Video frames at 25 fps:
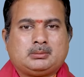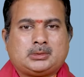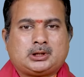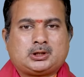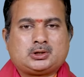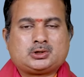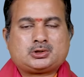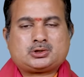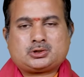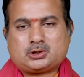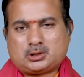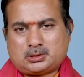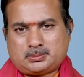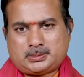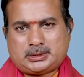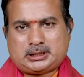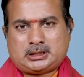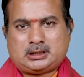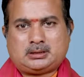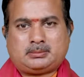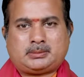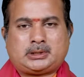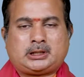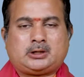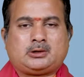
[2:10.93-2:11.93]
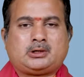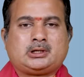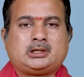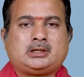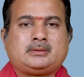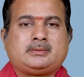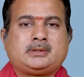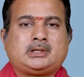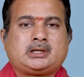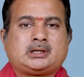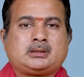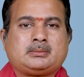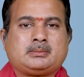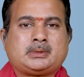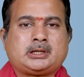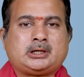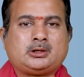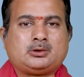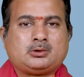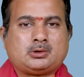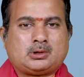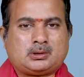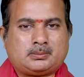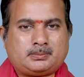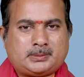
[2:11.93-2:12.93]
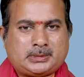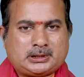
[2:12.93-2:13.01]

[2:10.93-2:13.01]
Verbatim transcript: మనుషుల మీద మరియు అదేవిధంగా మరియు